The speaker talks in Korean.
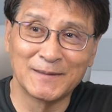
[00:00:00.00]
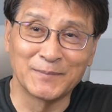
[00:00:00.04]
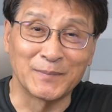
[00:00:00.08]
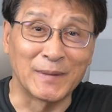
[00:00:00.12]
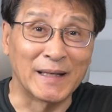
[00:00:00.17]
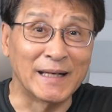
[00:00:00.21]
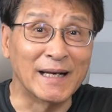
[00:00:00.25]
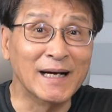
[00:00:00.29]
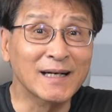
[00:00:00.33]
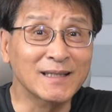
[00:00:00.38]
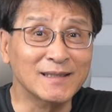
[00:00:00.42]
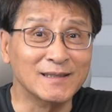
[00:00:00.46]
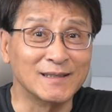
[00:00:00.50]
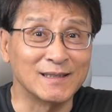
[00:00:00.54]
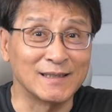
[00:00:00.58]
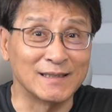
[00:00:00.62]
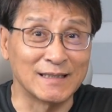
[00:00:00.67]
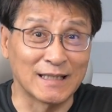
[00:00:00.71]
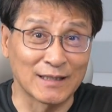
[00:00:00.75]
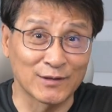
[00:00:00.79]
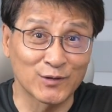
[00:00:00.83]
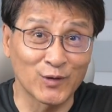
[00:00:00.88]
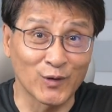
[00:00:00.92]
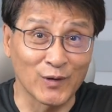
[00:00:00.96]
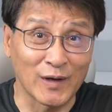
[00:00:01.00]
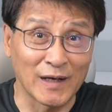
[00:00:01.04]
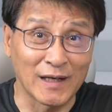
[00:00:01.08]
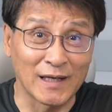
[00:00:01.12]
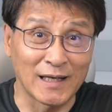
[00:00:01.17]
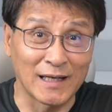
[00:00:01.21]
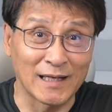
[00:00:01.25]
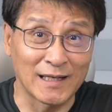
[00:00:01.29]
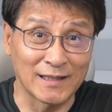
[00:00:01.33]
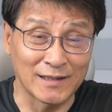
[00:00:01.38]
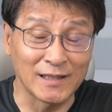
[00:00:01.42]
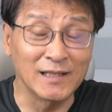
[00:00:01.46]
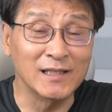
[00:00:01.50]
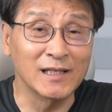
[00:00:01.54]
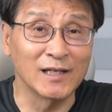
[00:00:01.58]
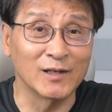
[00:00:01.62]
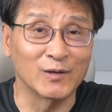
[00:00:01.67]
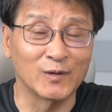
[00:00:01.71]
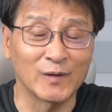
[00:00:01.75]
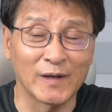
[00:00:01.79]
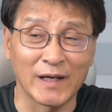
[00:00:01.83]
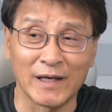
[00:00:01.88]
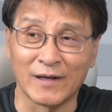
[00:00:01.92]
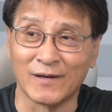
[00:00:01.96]
배낭을 이제 소개해
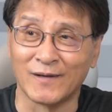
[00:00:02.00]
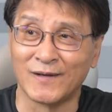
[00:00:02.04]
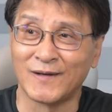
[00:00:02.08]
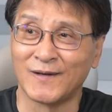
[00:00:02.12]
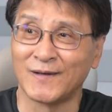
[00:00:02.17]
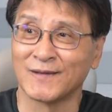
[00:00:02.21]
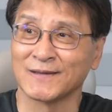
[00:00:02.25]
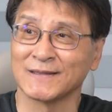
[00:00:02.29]
드리려고 해요.